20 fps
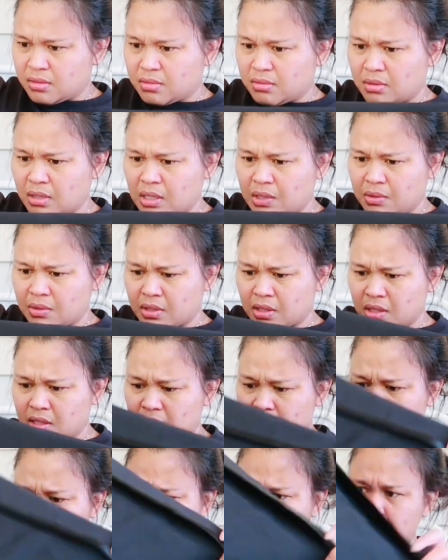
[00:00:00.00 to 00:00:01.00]
Wow, ang
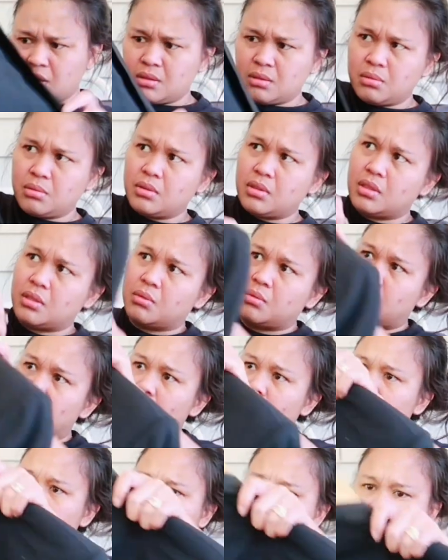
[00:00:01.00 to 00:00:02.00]
ganda nito eh.
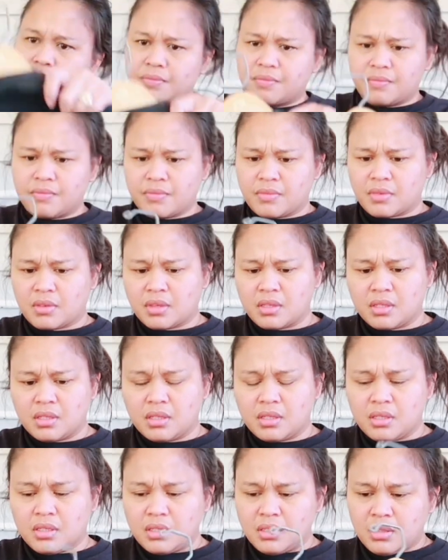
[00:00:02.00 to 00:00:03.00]
Walang,
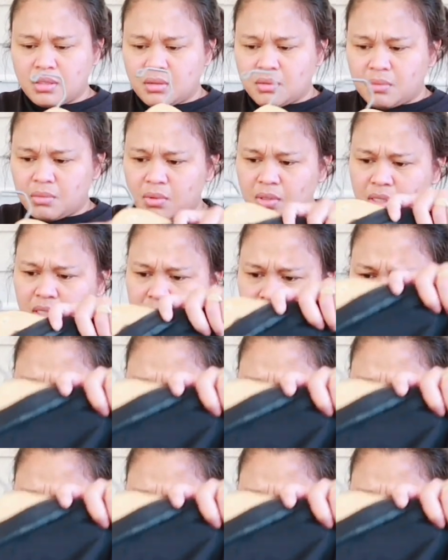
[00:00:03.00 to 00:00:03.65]
walang